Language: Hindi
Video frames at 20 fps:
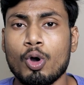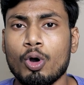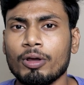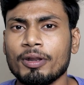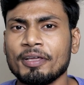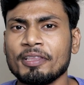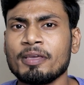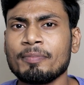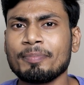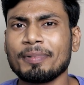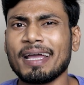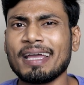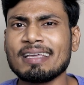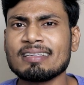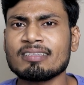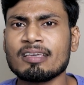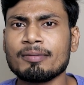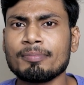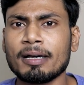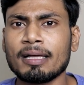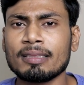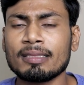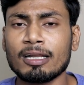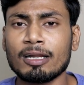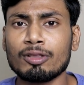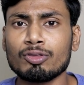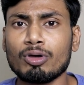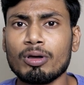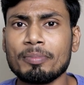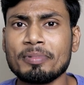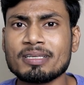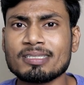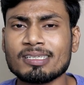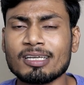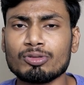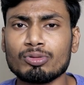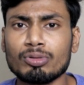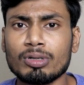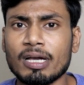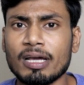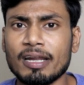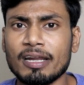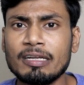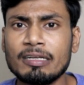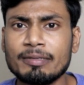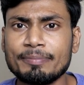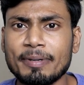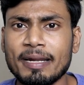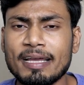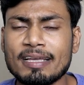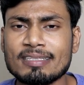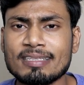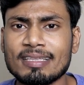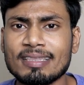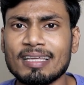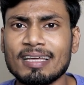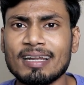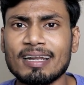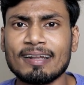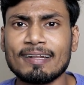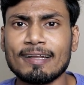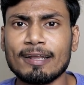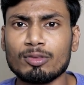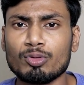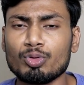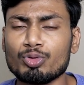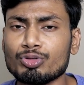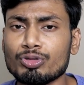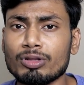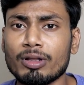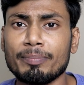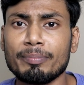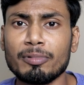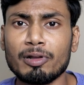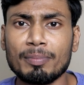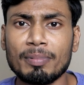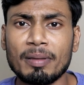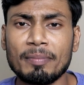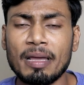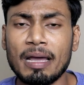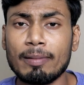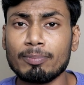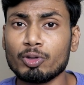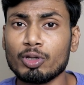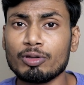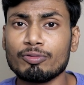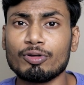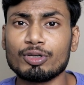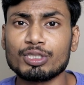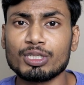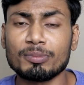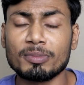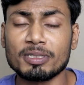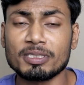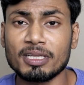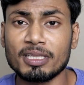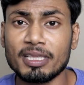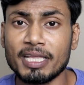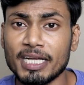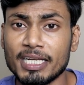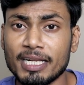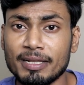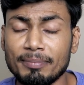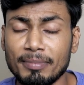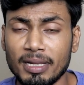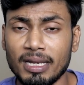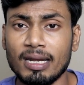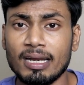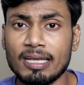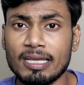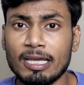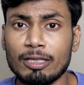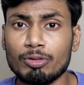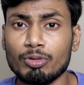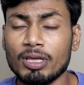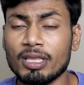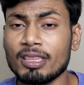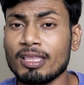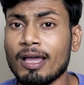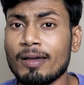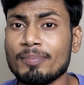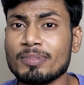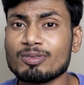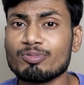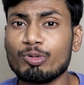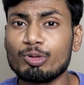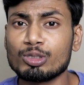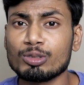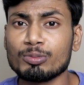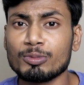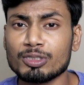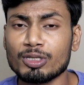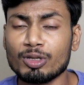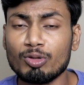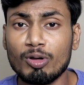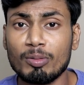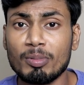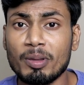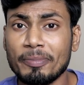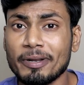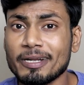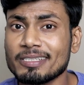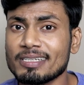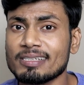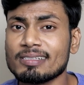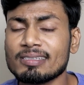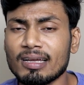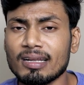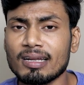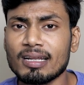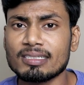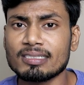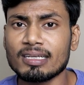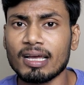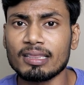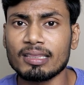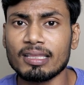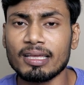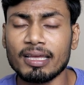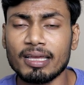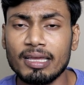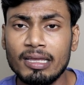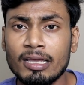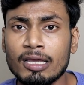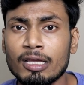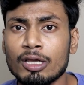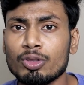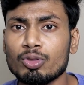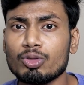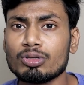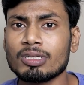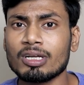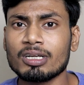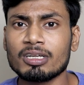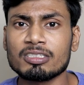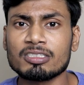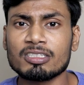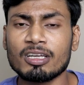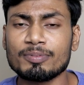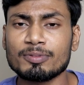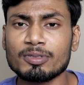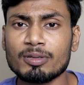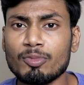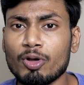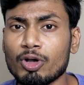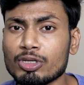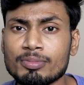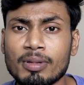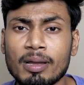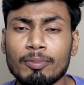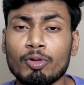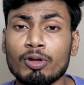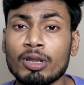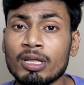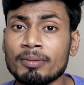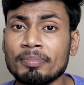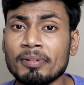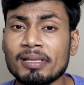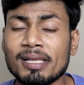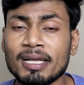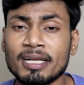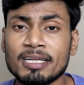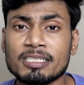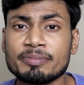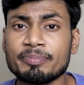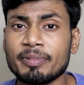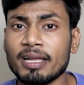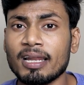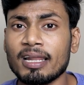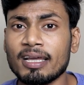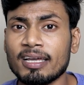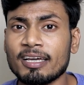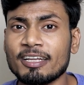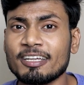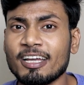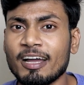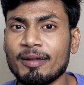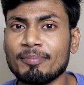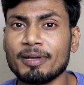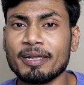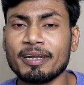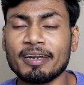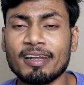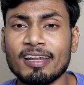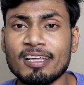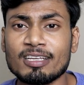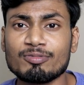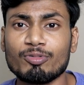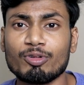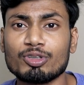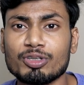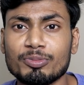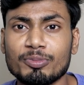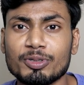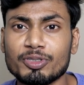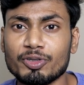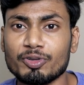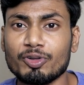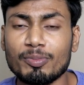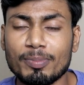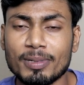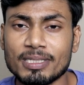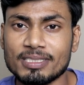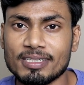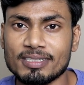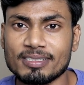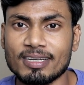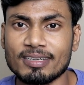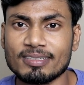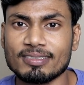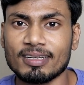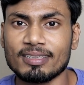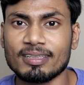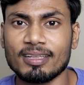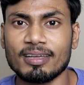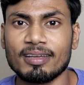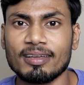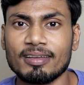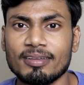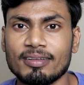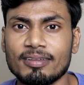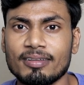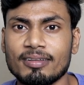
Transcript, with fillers: और यदि प्राइस की बात करें तो अभी इसका जो करंट प्राइस है तेरह हज़ार दो सौ नब्बे रुपये में आपको ये वॉशिंग मशीन देखने मिल रही है तो यदि आप इस वॉशिंग मशीन को भी परचेस करना चाहते हैं तो इसका डिस्क्रिप्शन बॉक्स में आपको लिंक मिल जाएगा जिसमें क्लिक करके आप डायरेक्टली इस वॉशिंग मशीन को परचेस कर सकते हैं